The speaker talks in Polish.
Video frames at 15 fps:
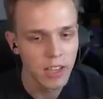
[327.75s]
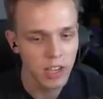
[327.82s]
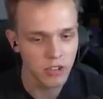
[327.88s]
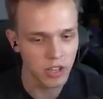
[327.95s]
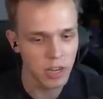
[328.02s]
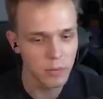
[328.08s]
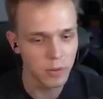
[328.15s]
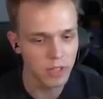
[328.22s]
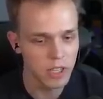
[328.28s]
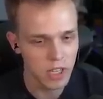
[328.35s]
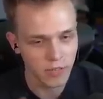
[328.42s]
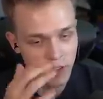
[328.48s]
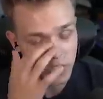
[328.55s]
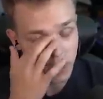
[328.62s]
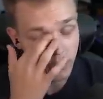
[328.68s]
jeżeli
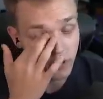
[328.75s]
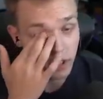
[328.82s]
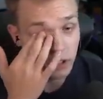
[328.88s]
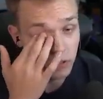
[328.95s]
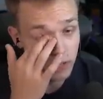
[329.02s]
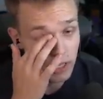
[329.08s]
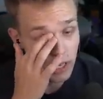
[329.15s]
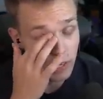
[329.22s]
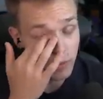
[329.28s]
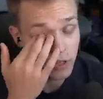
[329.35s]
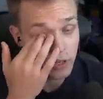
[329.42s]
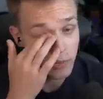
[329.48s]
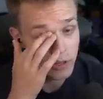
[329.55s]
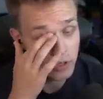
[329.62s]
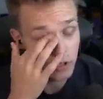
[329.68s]
podejrzewasz, że w tych tunelach
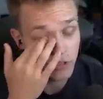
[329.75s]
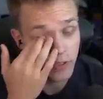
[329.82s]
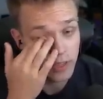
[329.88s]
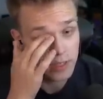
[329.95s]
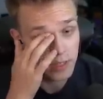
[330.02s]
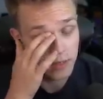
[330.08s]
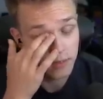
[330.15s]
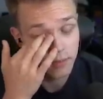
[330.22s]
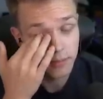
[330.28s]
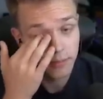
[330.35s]
może być coś więcej.